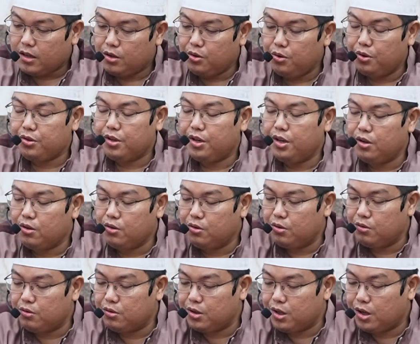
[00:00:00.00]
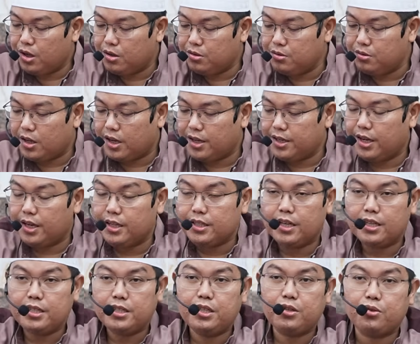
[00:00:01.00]
Yudhiruhullahu ala
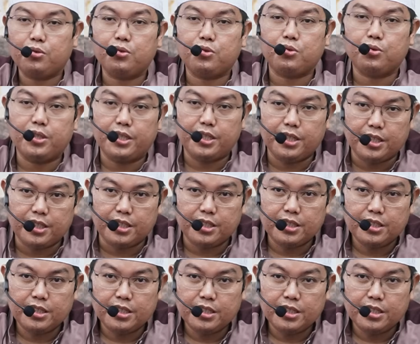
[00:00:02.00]
yadi rusulihi.